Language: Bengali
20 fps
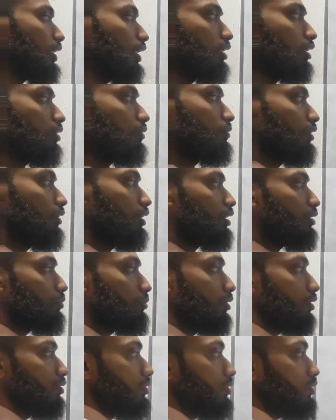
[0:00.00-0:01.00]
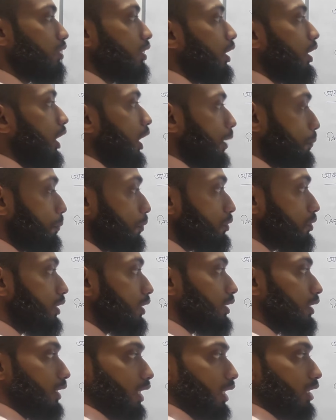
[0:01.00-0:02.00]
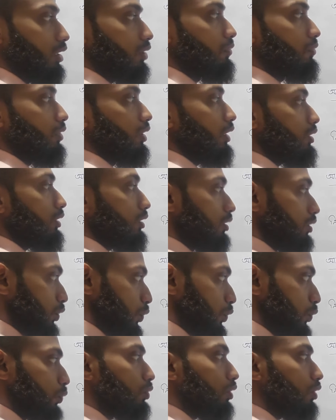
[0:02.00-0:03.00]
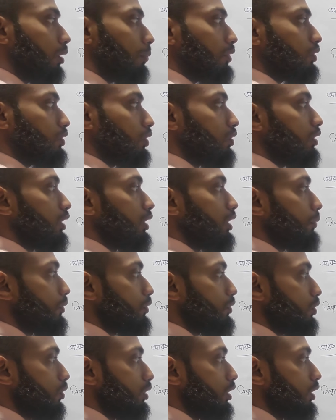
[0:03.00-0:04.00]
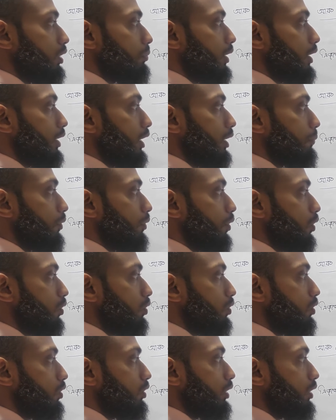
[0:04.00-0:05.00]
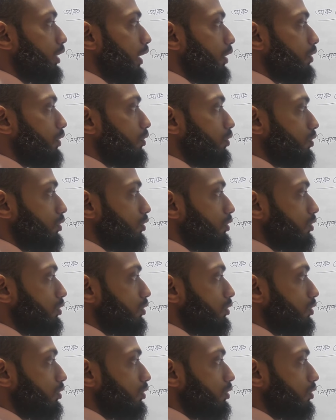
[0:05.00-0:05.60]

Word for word: ক্ষেত্রফল এটা মুখস্থ আর প্রত্যেকটা ক্ষেত্রফলের সূত্র আমরা যখন লিখবো তখন লিখবো এখানে বর্গ একক